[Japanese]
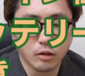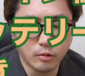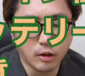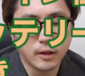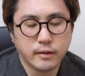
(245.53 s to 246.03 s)
ど
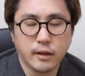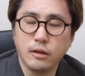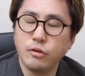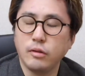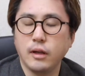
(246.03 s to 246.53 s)
も、
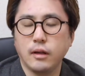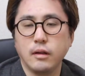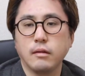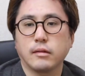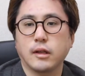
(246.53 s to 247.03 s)
最終的
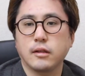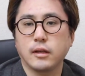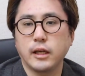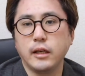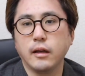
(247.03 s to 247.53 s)
に私
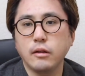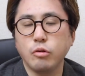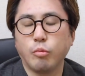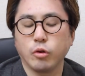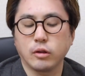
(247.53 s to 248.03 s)
がいいな
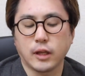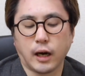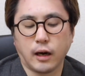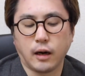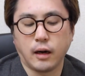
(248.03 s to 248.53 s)
と思っ
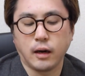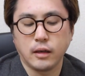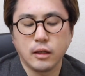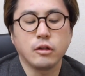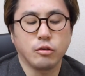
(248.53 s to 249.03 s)
た
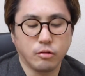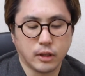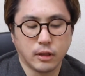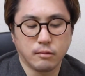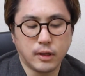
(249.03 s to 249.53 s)
商
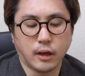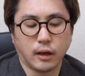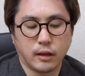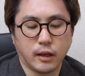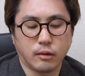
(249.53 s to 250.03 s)
品
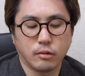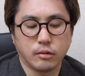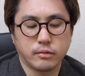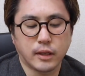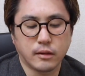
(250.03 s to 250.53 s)
は、えー、こ
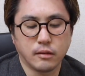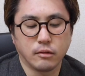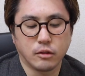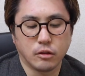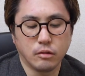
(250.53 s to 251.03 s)
の2つ
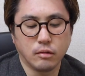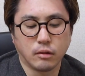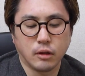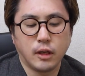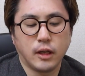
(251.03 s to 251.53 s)
のうち
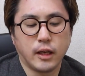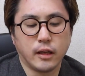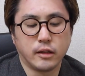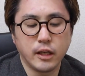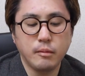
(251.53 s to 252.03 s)
の、
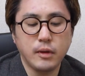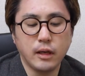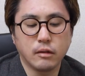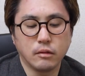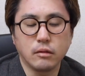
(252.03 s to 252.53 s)
えー、
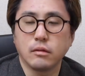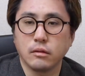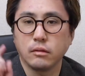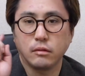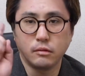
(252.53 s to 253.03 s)
JBL の
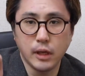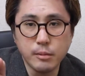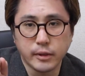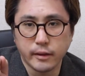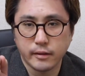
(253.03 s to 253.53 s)

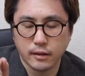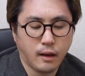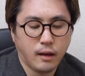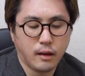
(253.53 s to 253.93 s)
Wave です。